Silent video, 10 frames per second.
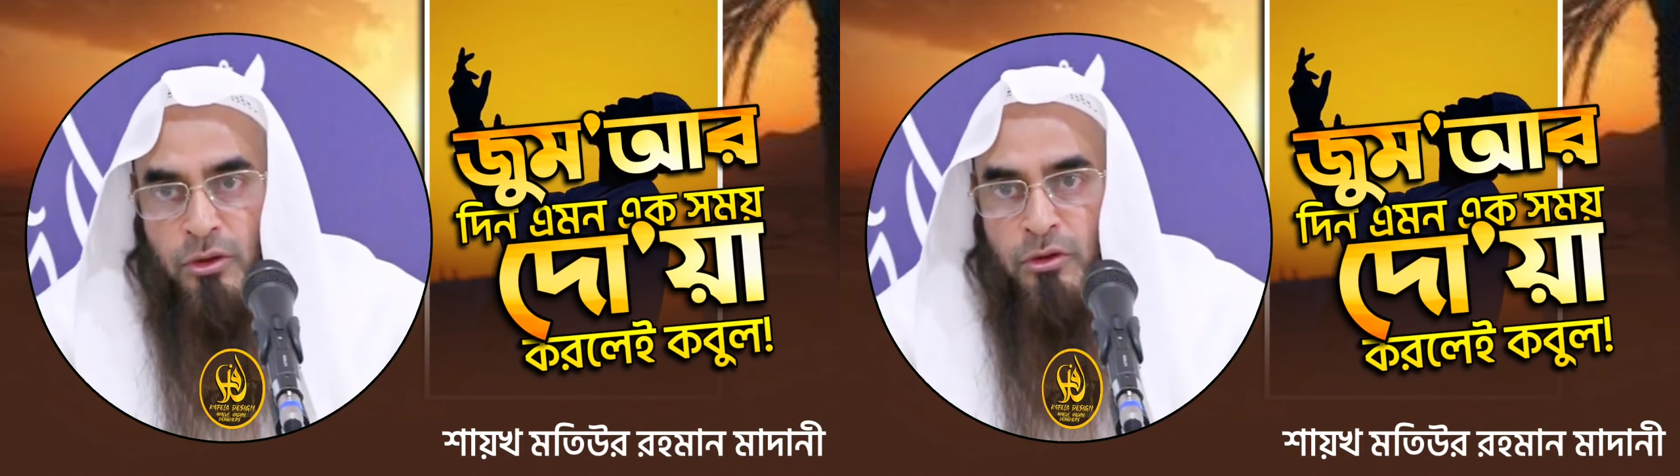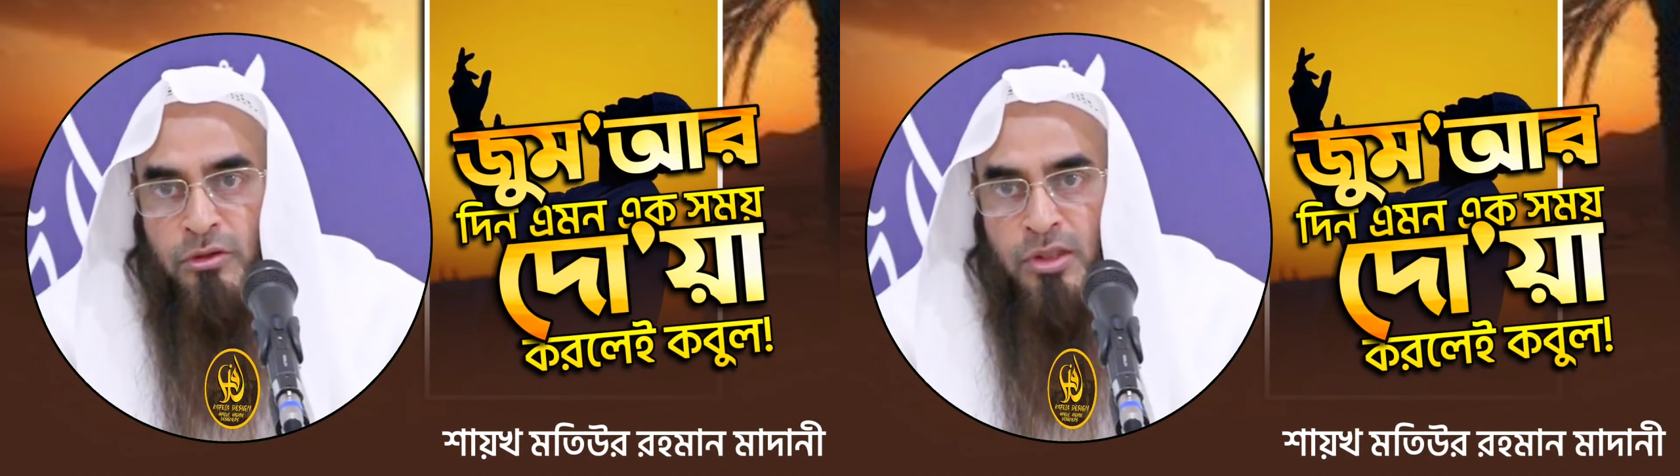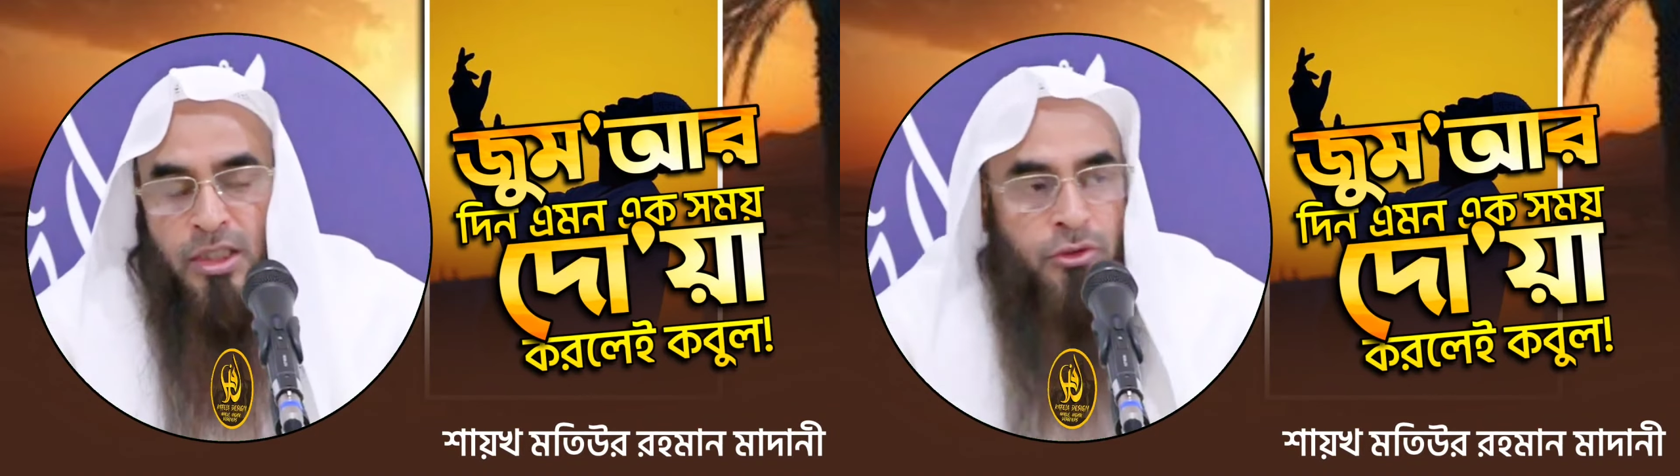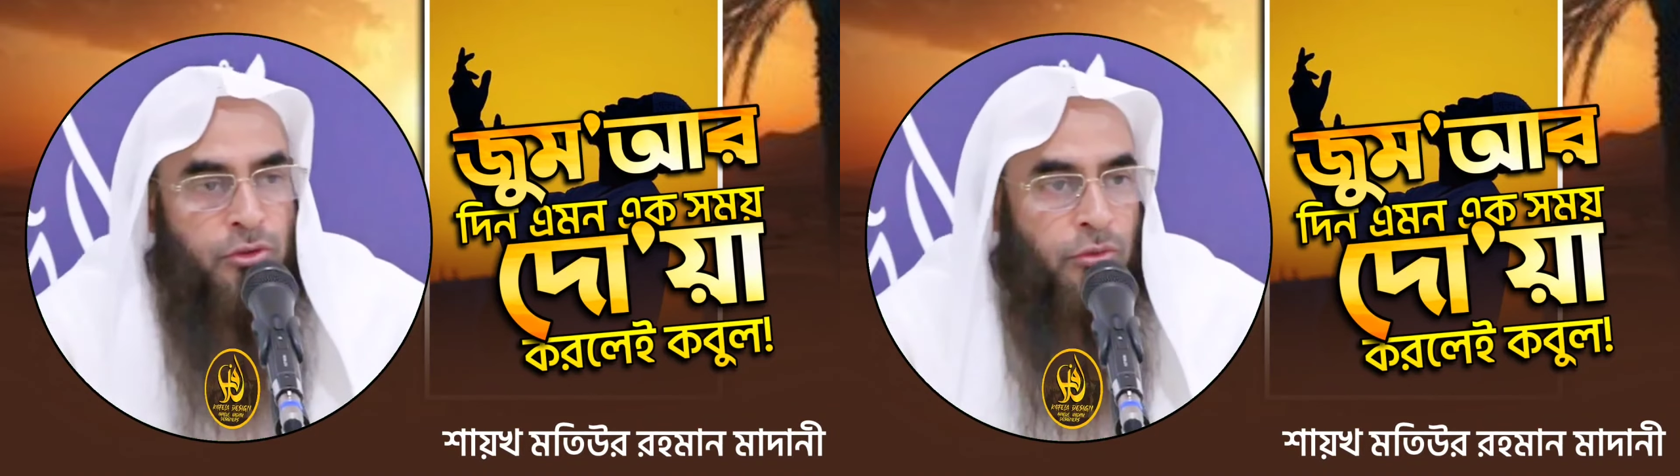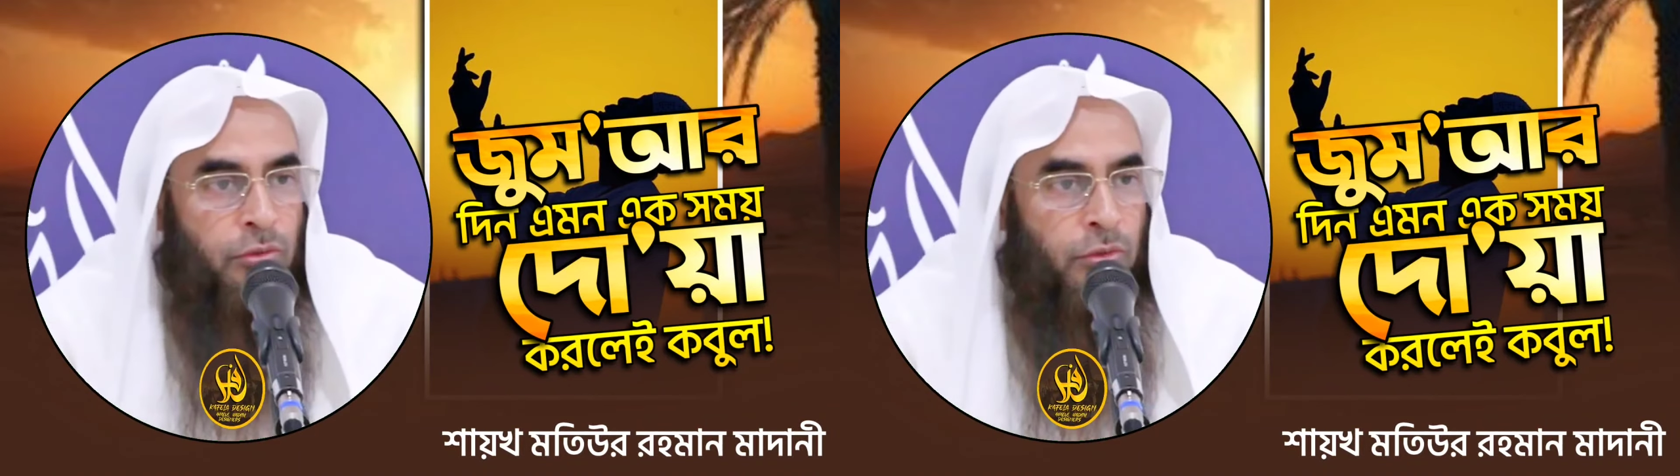তখন থেকে
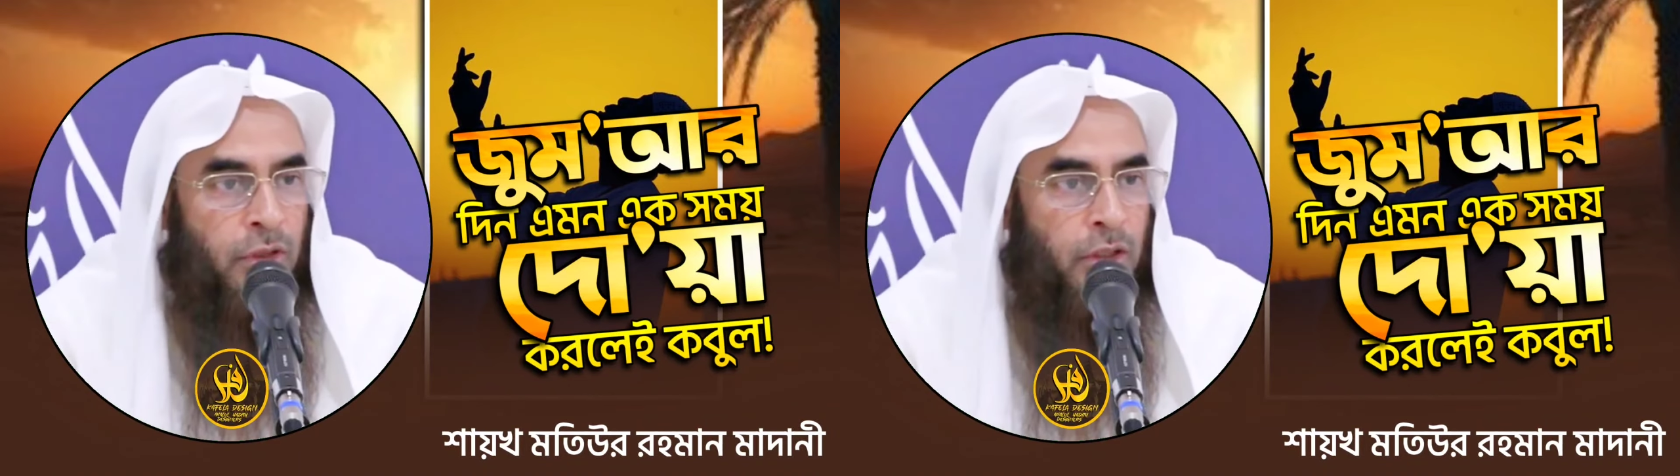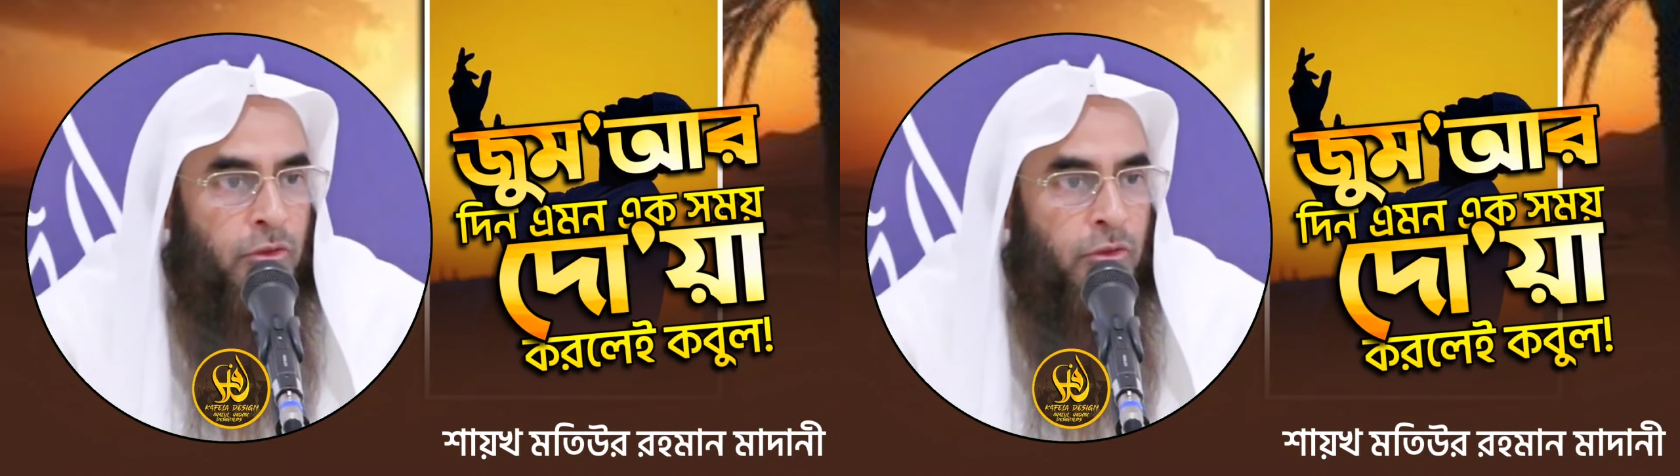শুরু করে